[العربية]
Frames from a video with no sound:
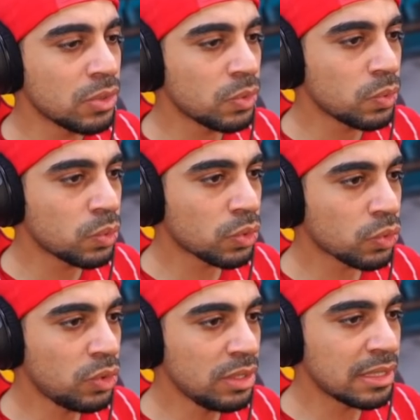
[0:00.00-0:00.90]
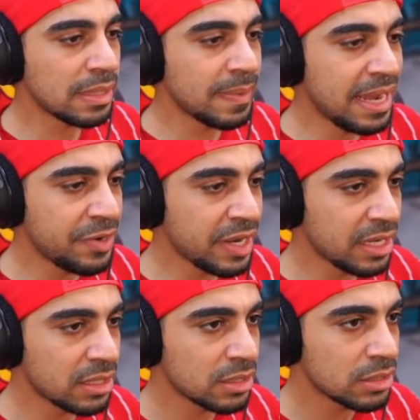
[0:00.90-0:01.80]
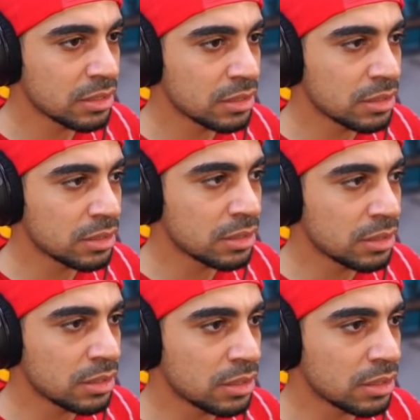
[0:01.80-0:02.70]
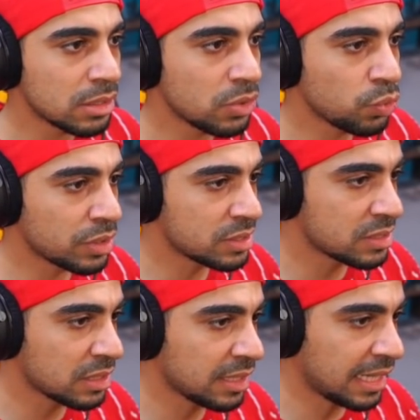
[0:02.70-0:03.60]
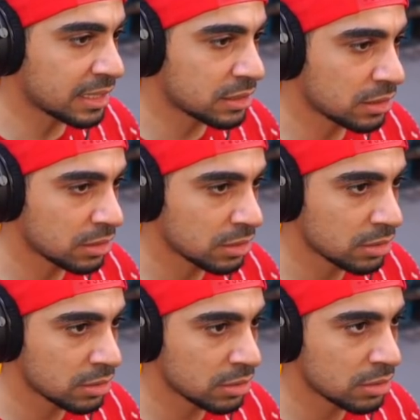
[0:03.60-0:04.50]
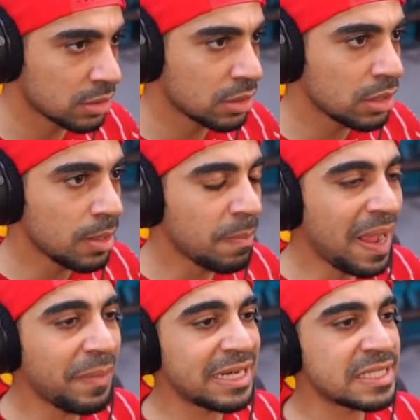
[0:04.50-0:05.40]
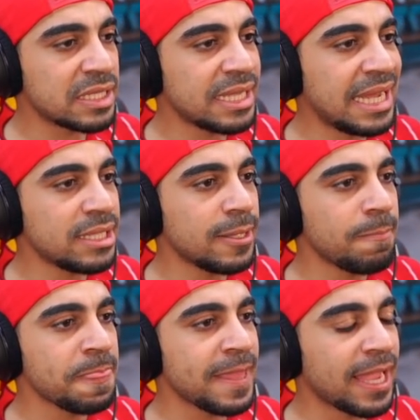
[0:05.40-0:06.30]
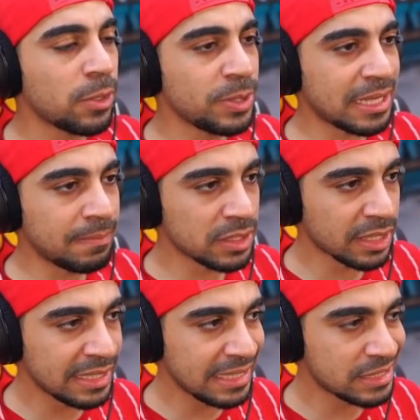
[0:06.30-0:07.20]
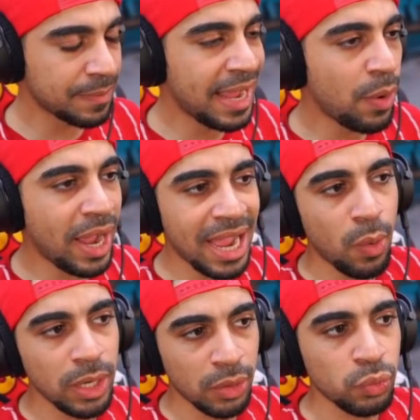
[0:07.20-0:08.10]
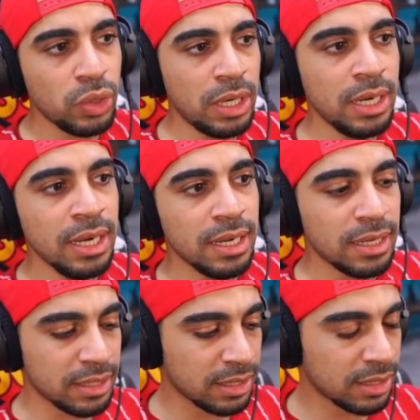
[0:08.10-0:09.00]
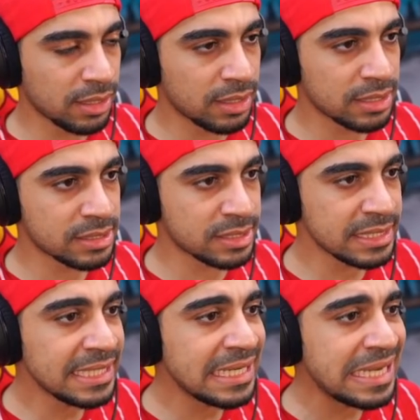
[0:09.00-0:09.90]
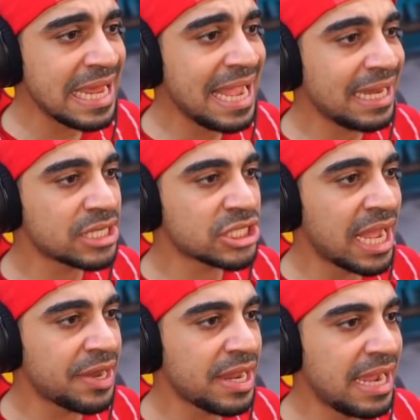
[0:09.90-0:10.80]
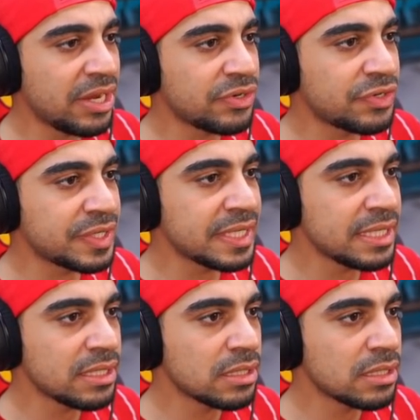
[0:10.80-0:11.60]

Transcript: ونروح للي بعده وننزل تحت بعد ما نزلت تحت خلونا اكمل طريقي يا جماعه واحاول اروح آه سيده علشان اعدي